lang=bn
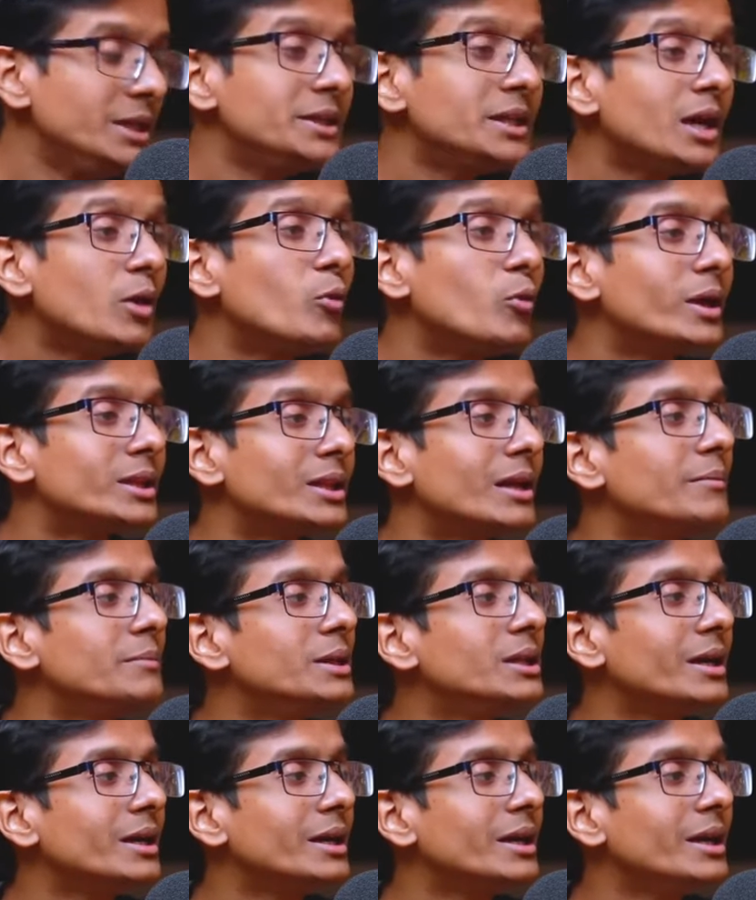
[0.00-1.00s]
তিনটা ওয়েতে
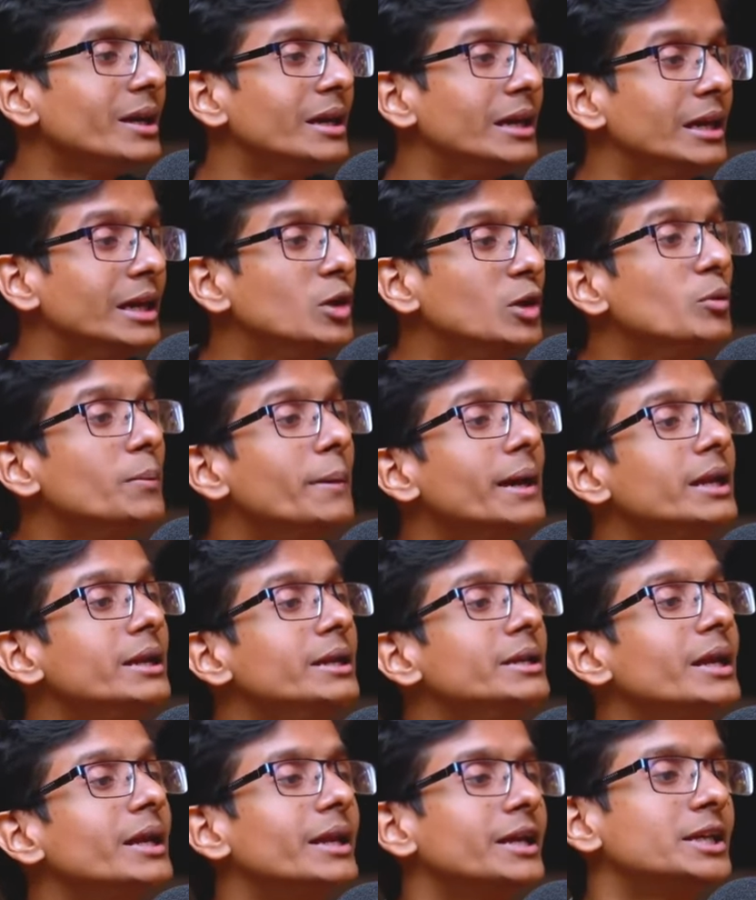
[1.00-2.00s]
আমি তাকে হিউম্যান
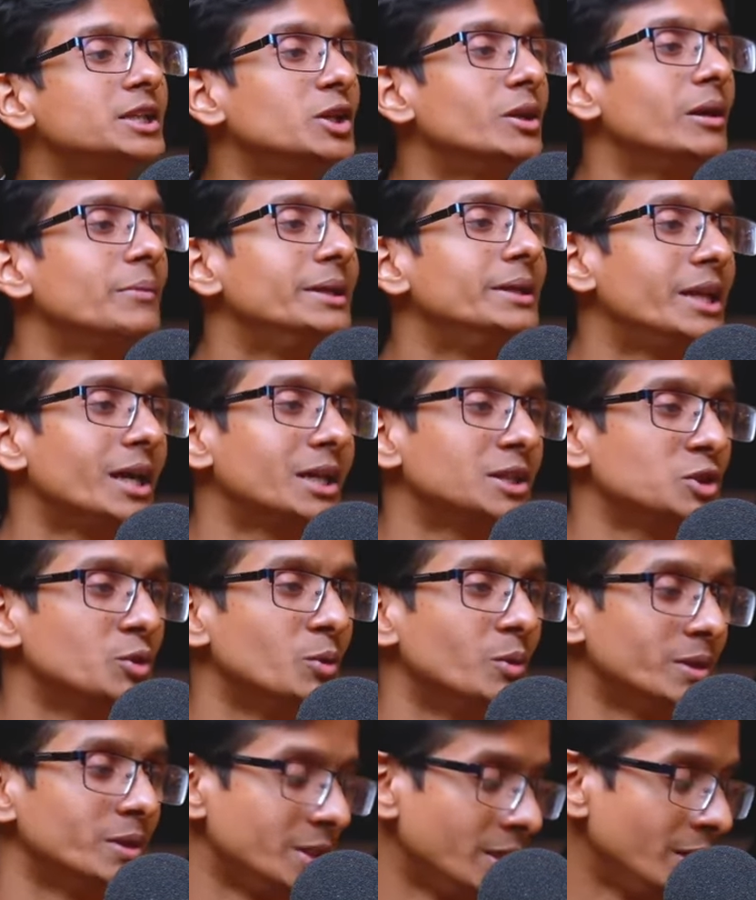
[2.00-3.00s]
ইন্টারাকশন আমি টাচ
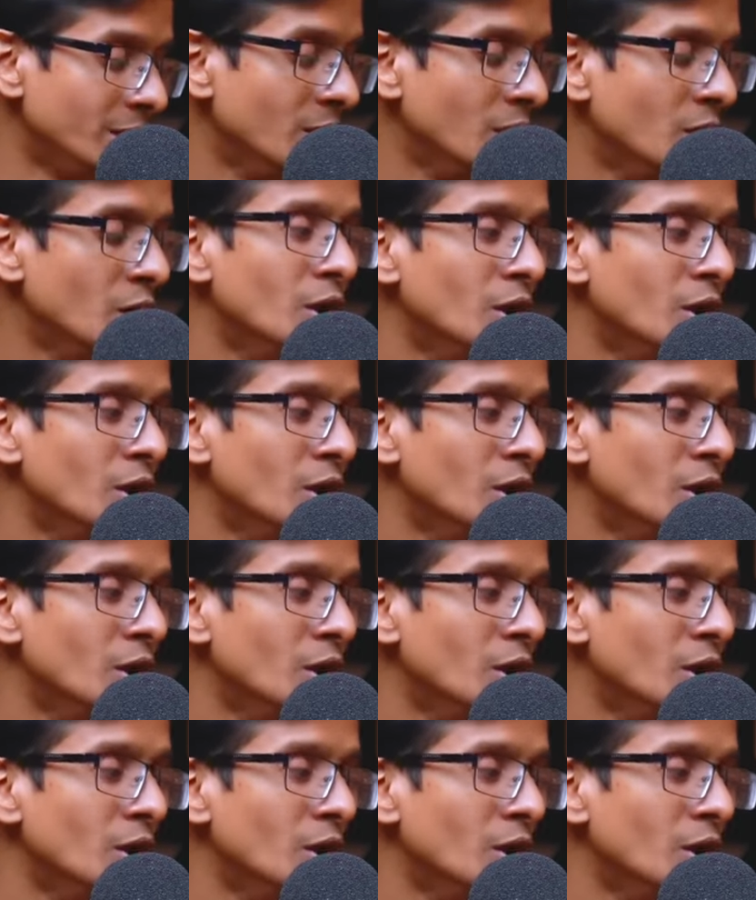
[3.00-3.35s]
করেছি